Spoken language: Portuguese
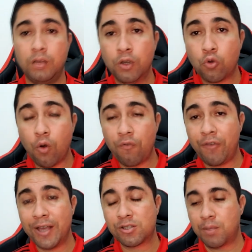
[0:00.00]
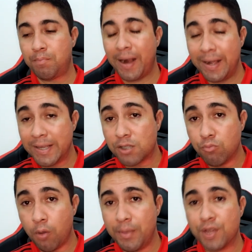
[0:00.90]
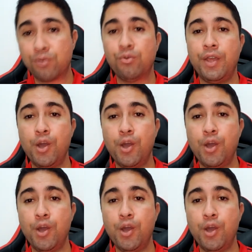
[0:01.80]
Eu confesso que para esse momento